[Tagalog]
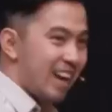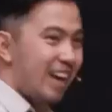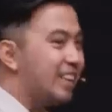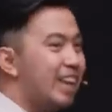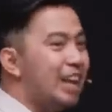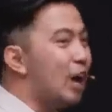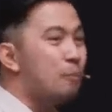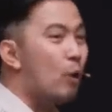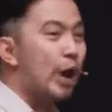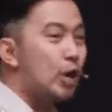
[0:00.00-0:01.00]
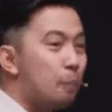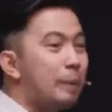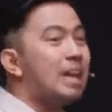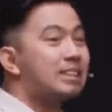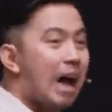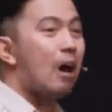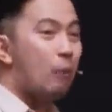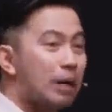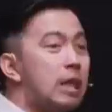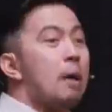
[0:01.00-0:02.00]
Hindi lang po kayo
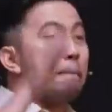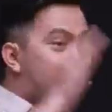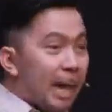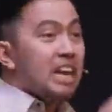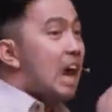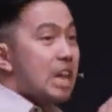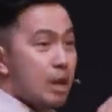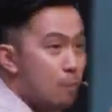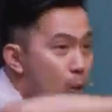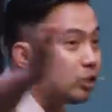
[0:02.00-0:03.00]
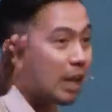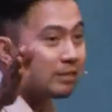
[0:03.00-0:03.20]
pinatawad, kinalimutan